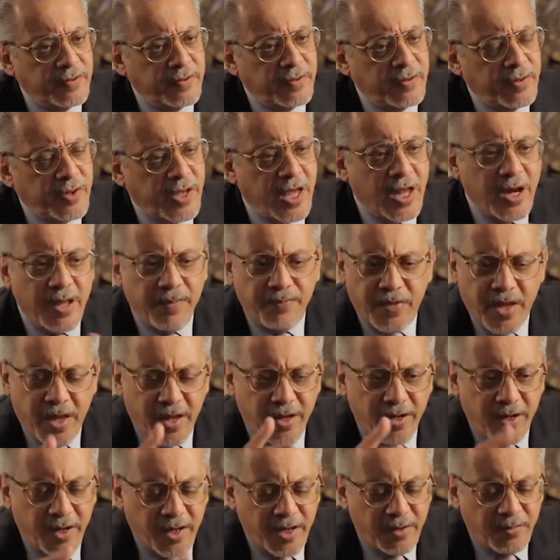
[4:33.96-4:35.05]
الكلام ده
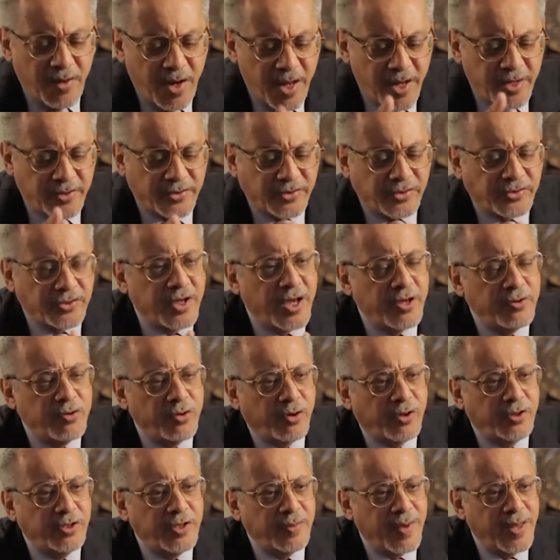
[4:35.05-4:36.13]
العلم لا يستطيع أن
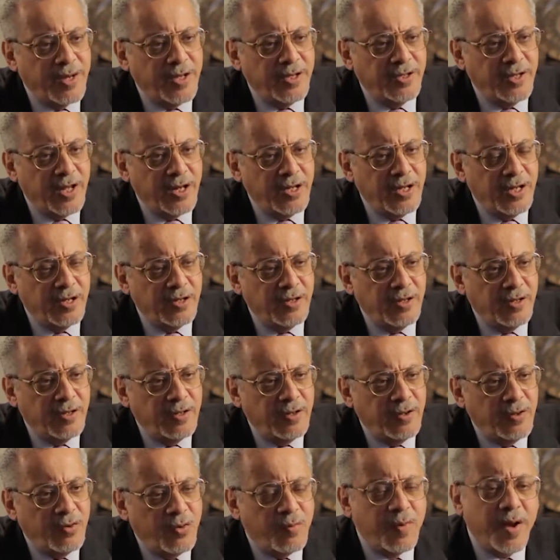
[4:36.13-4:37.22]
يقدم عليه دليل
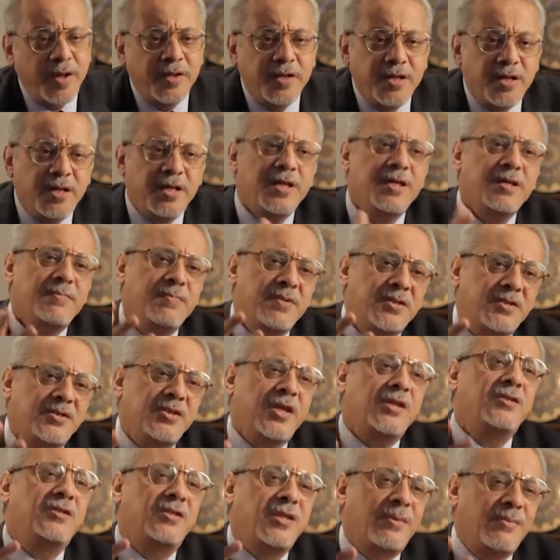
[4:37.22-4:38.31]
وبعدين إيه بالذات
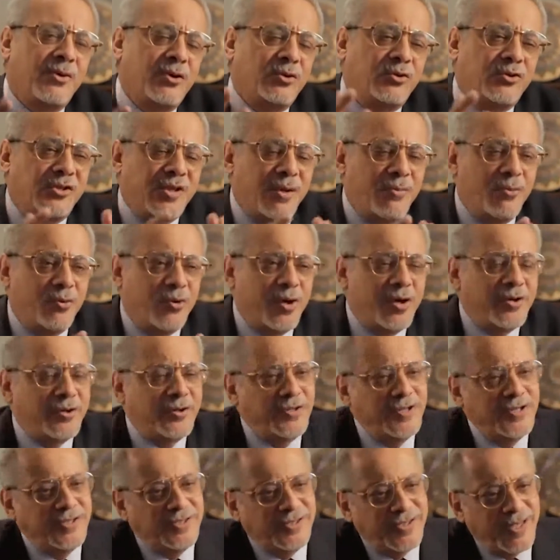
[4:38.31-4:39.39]
السماوات السبع
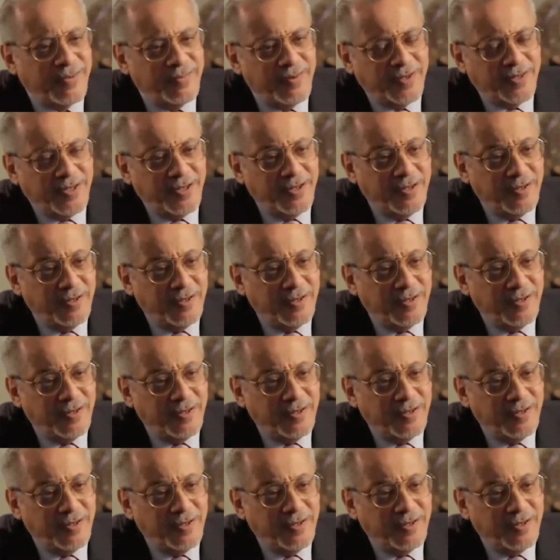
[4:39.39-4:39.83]
والأراضين السبع دي